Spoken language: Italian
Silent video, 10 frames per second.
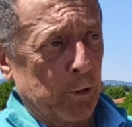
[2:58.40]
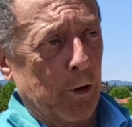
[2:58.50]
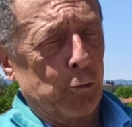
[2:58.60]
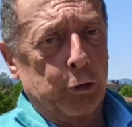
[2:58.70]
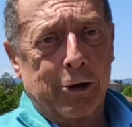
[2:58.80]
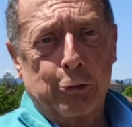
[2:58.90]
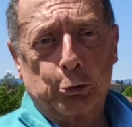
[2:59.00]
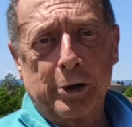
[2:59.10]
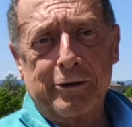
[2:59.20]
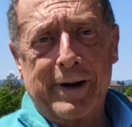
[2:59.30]
ho avuto la
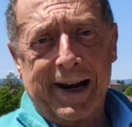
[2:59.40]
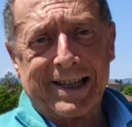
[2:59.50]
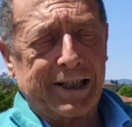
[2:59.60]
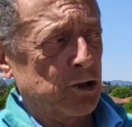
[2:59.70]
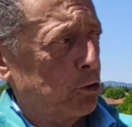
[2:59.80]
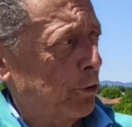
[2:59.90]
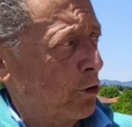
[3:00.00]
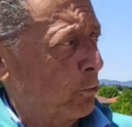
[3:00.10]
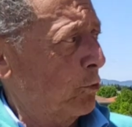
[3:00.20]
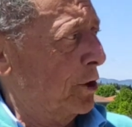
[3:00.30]
fortuna di fare
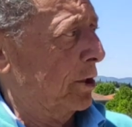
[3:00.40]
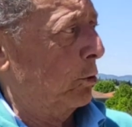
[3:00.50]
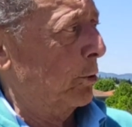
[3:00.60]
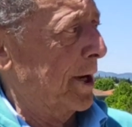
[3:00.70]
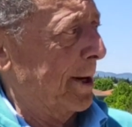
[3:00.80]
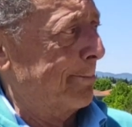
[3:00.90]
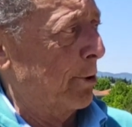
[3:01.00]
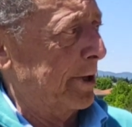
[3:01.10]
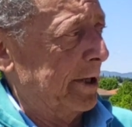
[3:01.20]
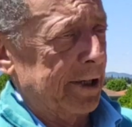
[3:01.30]
assessore su un settore che
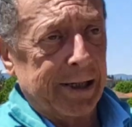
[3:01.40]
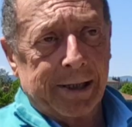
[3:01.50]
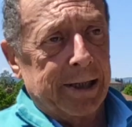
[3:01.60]
poi